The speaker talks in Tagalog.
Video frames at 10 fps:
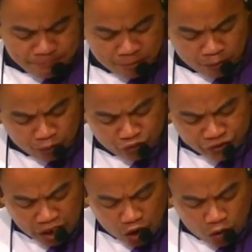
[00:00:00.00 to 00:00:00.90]

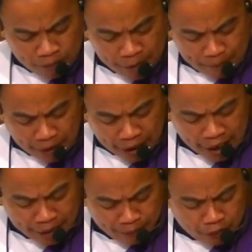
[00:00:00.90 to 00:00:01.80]
Unsaon man
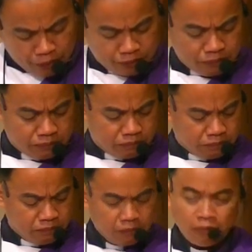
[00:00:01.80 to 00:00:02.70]
pagkahimo,
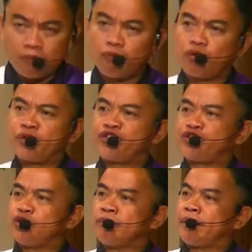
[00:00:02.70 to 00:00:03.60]
mo question
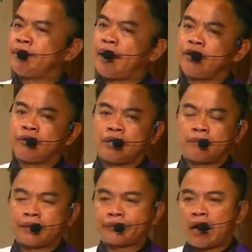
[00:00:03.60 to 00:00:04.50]
man dayon ang
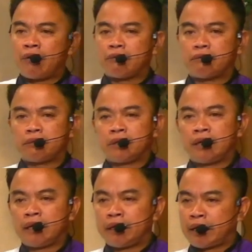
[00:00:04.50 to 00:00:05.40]
mga tao
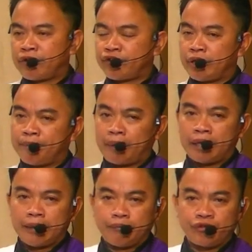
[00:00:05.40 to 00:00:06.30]
nasa iyang
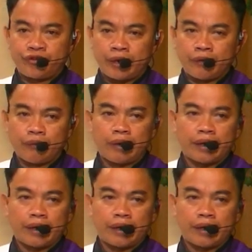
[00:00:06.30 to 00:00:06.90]
palibot sa iyang lugar.